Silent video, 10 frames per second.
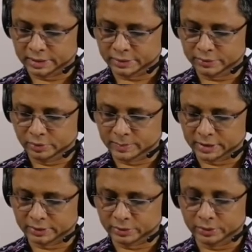
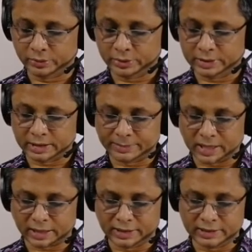শুধুমাত্র দৈত্যের
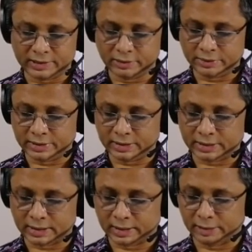বাগানে ছিল
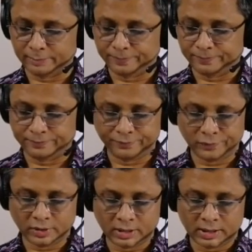শীতকাল
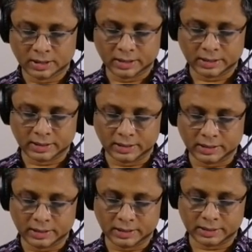হি
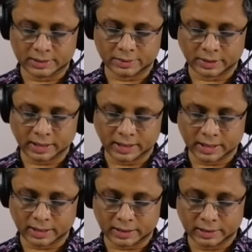সরি
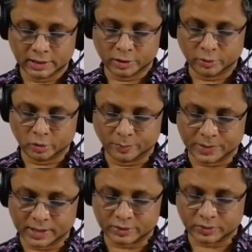হেয়ার নো
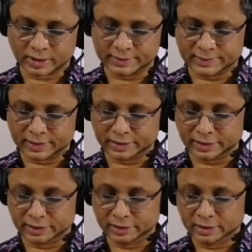বার্ডস ওয়ার
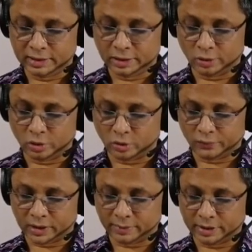সিঙ্গিং নো
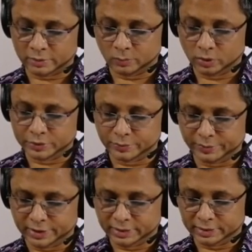ফ্লাওয়ার্স ব্লজমিং